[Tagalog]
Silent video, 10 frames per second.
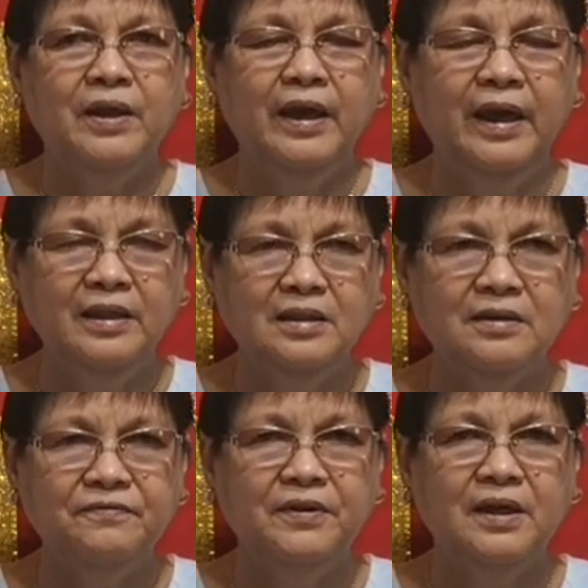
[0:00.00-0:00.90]

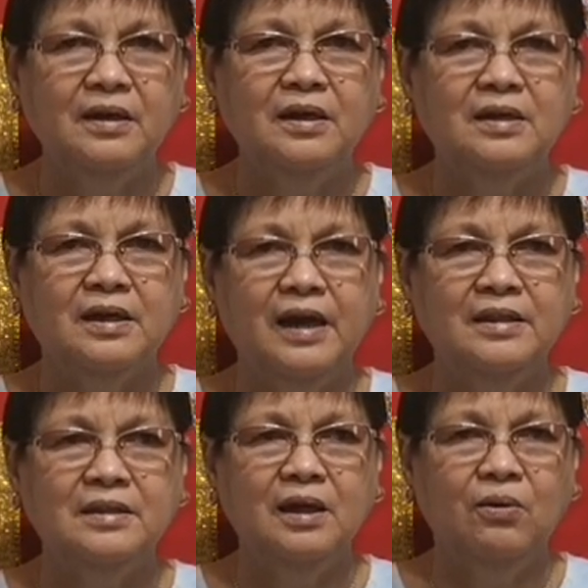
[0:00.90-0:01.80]
interfere
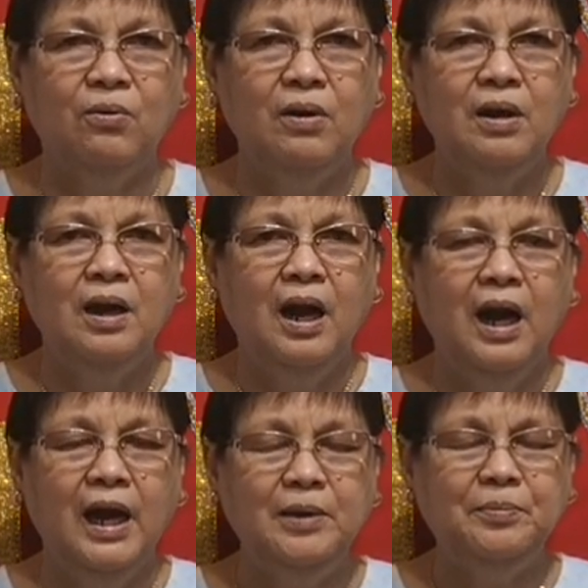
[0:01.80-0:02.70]
right now.
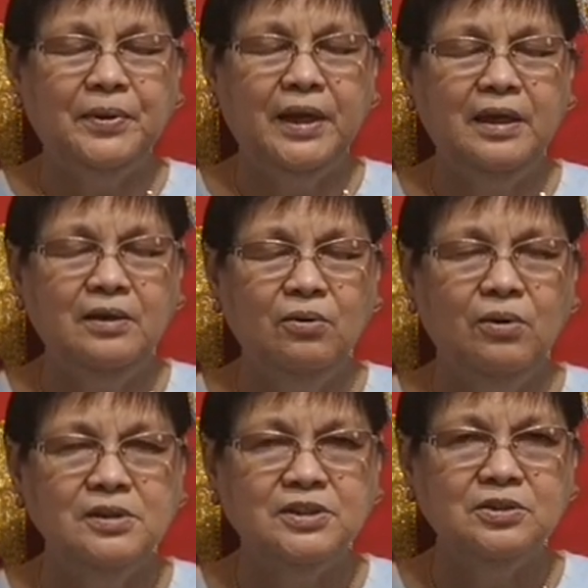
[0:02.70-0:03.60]
I pray
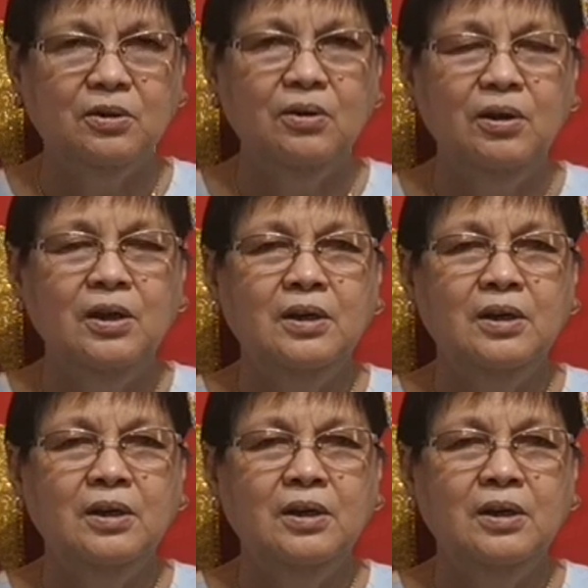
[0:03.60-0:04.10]
also,